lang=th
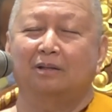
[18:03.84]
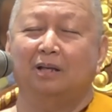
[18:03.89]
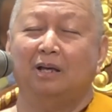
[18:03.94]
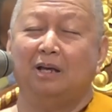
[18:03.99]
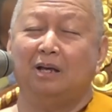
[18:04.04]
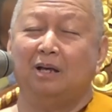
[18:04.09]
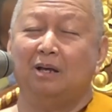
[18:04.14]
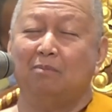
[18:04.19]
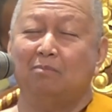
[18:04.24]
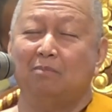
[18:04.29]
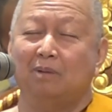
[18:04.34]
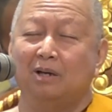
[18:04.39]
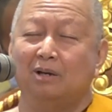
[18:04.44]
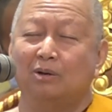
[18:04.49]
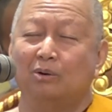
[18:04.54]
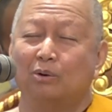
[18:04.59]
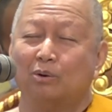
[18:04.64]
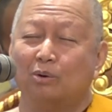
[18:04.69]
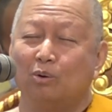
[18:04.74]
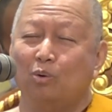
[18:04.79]
ที่มี
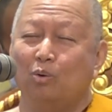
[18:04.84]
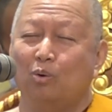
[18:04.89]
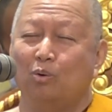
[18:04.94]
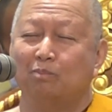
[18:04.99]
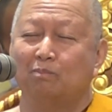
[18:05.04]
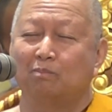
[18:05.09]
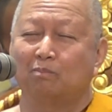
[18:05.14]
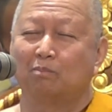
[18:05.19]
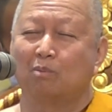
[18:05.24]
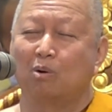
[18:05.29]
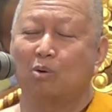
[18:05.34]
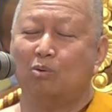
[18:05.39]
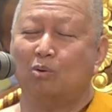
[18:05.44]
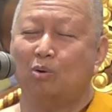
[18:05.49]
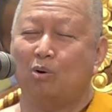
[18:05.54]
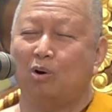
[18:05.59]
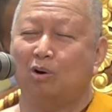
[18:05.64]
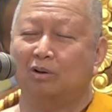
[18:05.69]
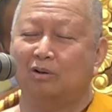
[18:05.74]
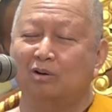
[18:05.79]
รูปบุค
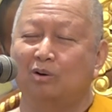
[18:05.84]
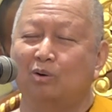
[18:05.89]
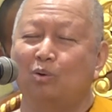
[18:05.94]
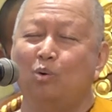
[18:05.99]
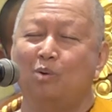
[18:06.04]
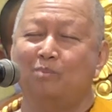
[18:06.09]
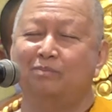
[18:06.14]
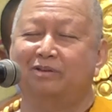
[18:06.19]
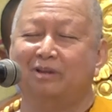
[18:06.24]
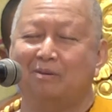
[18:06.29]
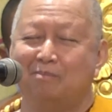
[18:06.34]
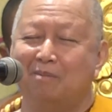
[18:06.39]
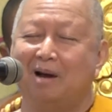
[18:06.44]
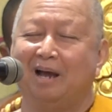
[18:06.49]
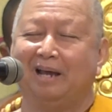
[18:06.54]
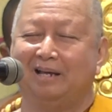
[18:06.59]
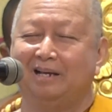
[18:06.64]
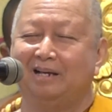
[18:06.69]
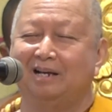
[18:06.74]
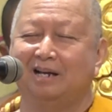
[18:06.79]
คลร่วมส
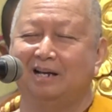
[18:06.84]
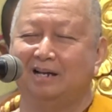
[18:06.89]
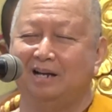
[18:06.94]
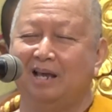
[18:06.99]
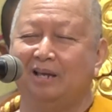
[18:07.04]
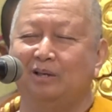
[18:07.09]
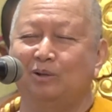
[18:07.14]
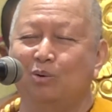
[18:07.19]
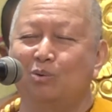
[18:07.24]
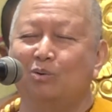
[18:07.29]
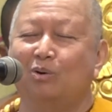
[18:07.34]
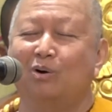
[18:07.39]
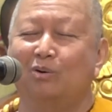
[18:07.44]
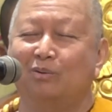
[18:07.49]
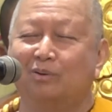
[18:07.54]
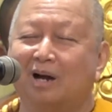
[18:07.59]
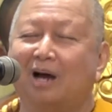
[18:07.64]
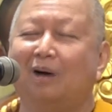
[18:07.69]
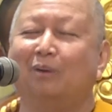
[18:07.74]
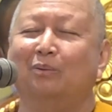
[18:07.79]
มัยคือในยุคขอ
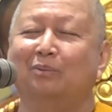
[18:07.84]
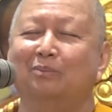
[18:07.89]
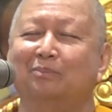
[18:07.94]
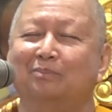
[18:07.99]
งเรา